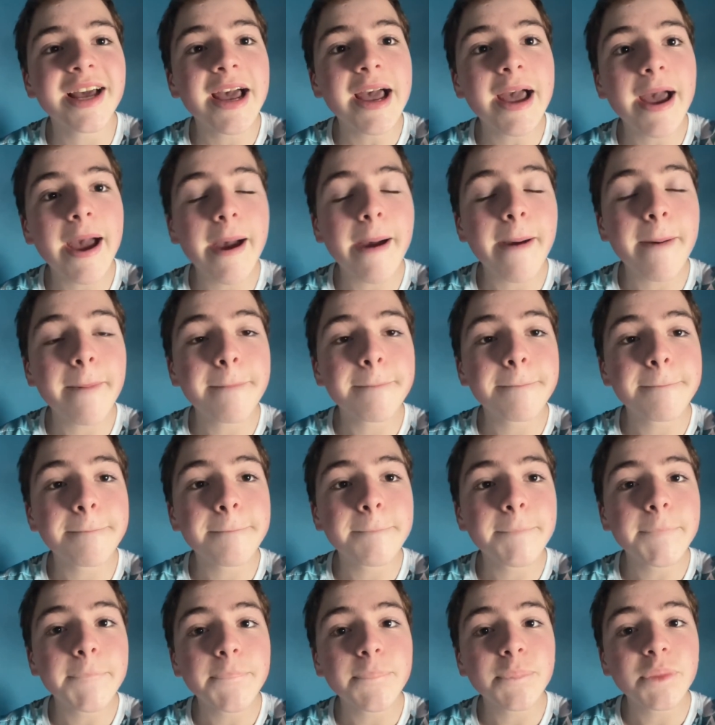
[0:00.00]

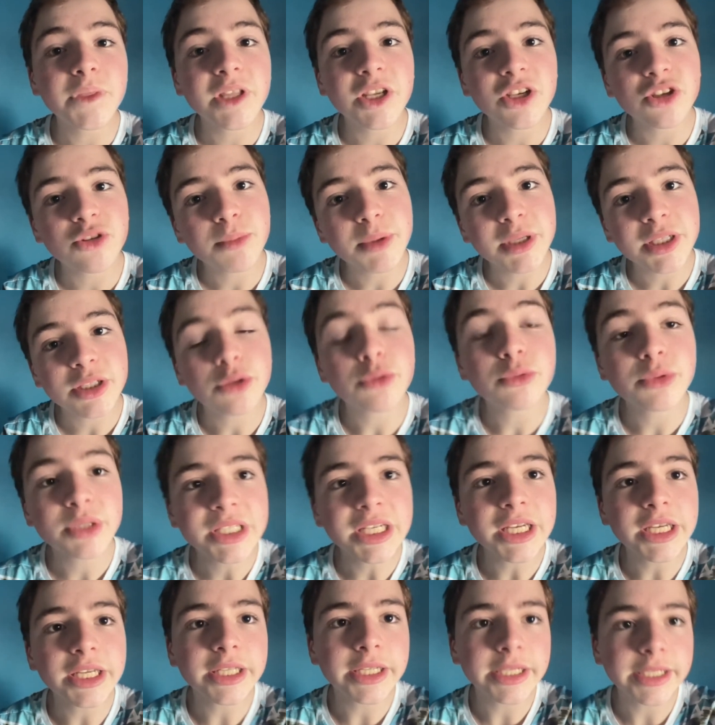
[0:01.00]
Um, neste momento são
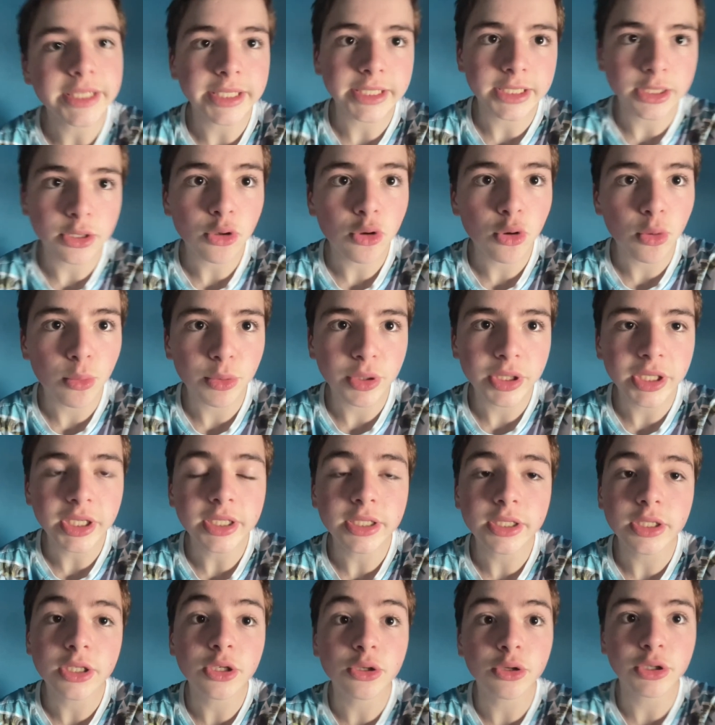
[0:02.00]
5h35, como eu
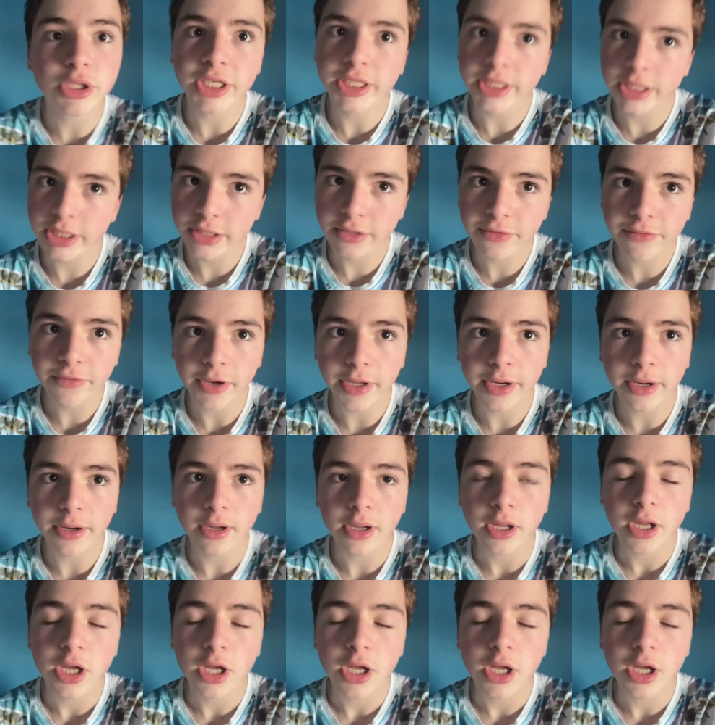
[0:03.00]
disse, e hoje é sexta-feira.